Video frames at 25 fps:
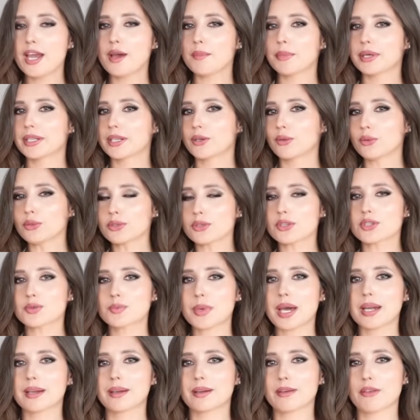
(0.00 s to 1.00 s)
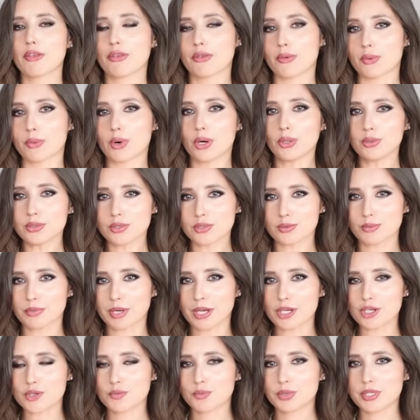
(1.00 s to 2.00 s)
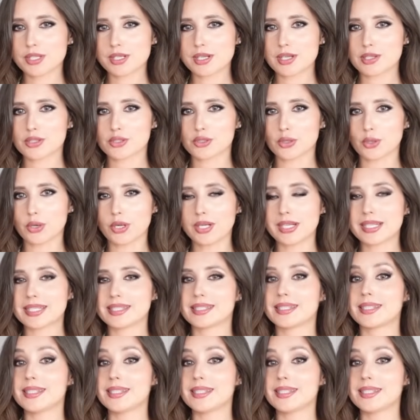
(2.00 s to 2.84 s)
bei der Luxusmarke The Road zum Beispiel soll